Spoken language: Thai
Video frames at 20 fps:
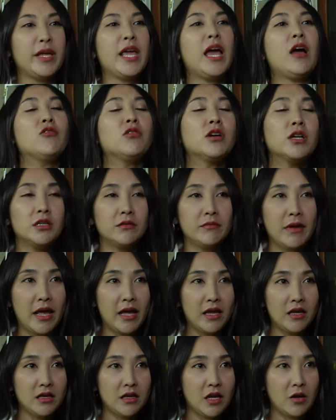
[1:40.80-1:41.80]
ไปเอาเงิน
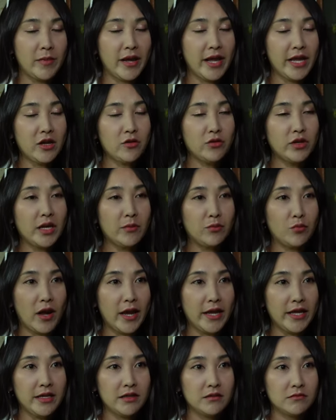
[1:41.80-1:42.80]
มาเอามาให้เขาเก็บ
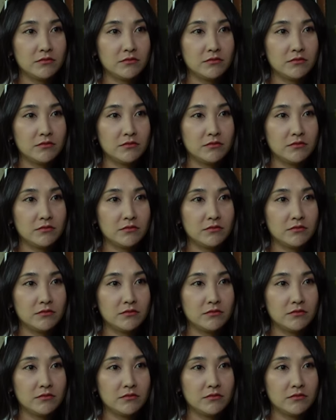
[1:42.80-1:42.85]
ไว้